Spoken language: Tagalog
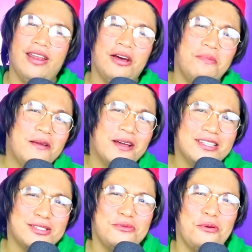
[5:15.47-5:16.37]
Grabe
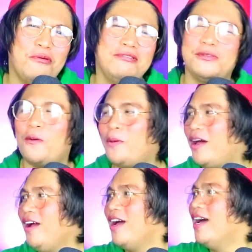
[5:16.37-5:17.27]
guys, no.
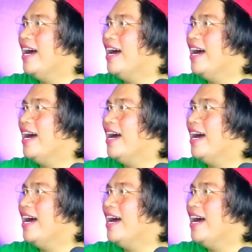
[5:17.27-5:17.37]
Sobrang